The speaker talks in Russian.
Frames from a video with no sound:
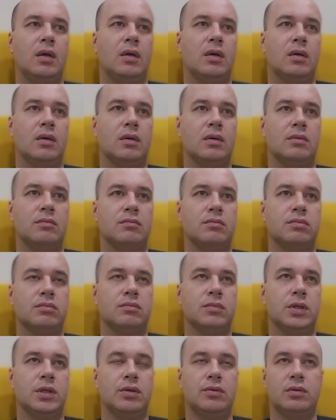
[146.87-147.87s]
А,
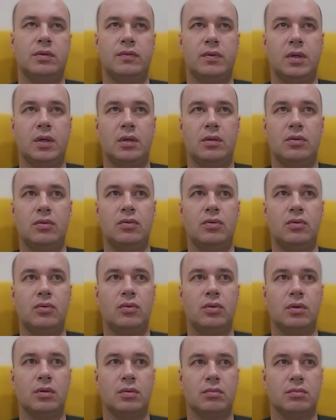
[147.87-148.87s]
меня удивляет
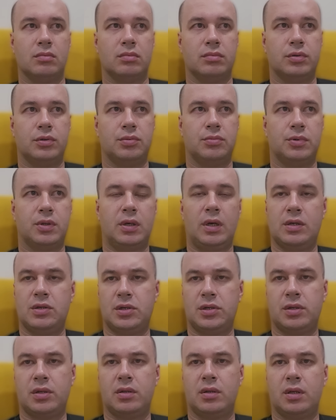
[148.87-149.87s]
другое, почему-то
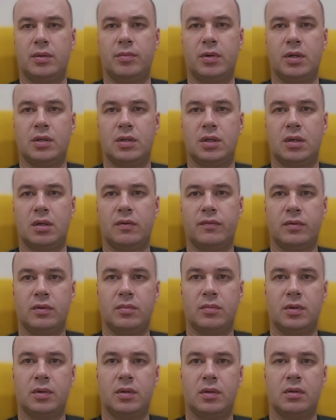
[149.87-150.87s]
раньше на это не обращали
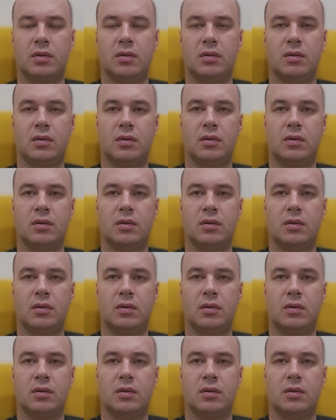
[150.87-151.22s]
внимания.